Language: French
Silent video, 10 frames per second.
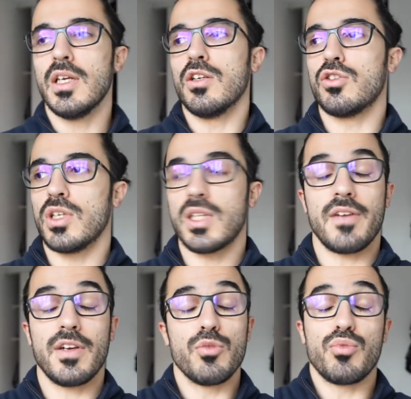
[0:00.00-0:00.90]
Je les
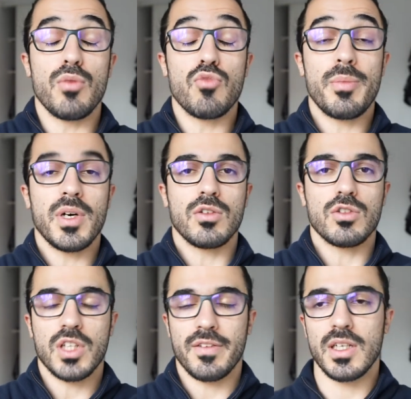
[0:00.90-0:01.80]
travaille depuis un mois, pardon,
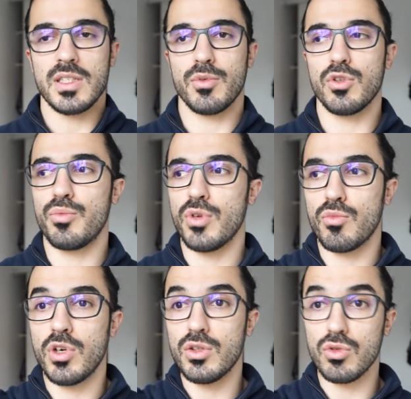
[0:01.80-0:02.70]
je travaille les épaules depuis un
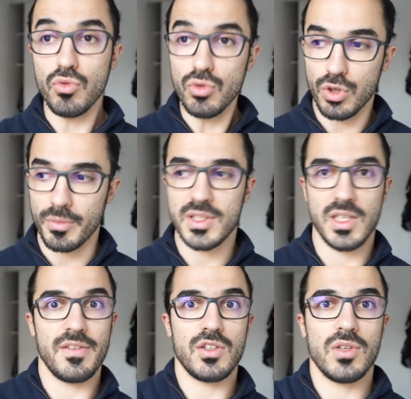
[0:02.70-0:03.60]
mois, et du coup, sur mes
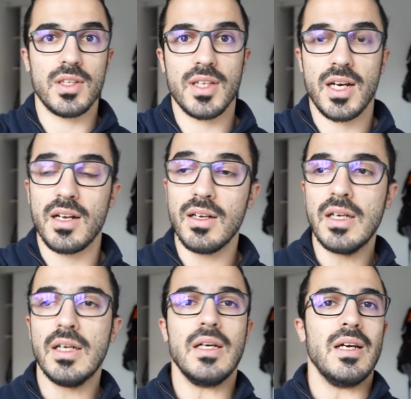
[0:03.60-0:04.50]
élévations latérales,
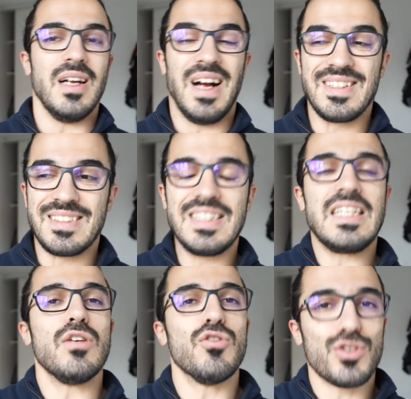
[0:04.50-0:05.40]
à 10
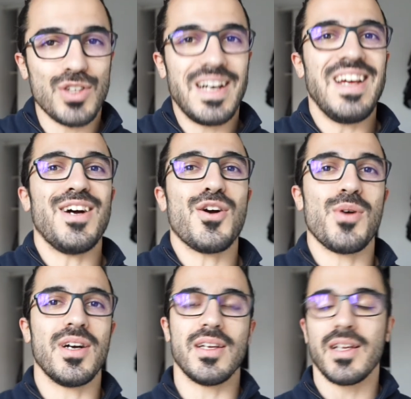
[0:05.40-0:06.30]
kilos, je galère,
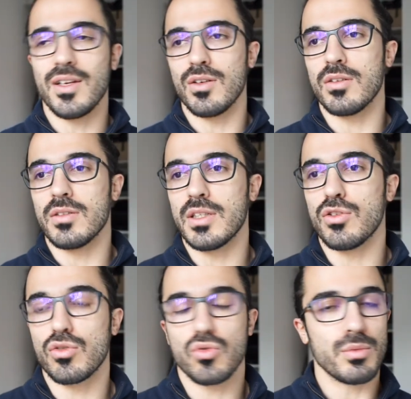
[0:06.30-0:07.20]
quoi. Euh, et,
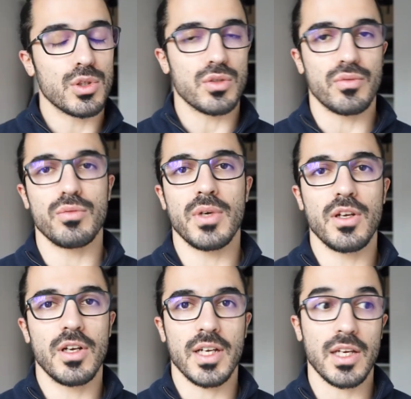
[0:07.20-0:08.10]
donc tout le monde se fout de ma
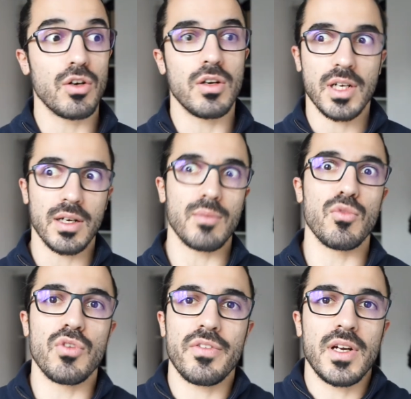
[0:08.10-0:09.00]
gueule et rigole quand il
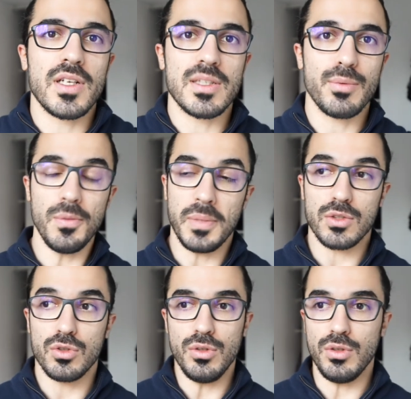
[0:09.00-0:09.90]
me voit faire les épaules
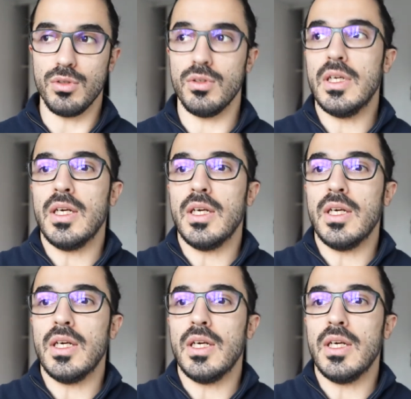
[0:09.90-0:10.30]
parce que,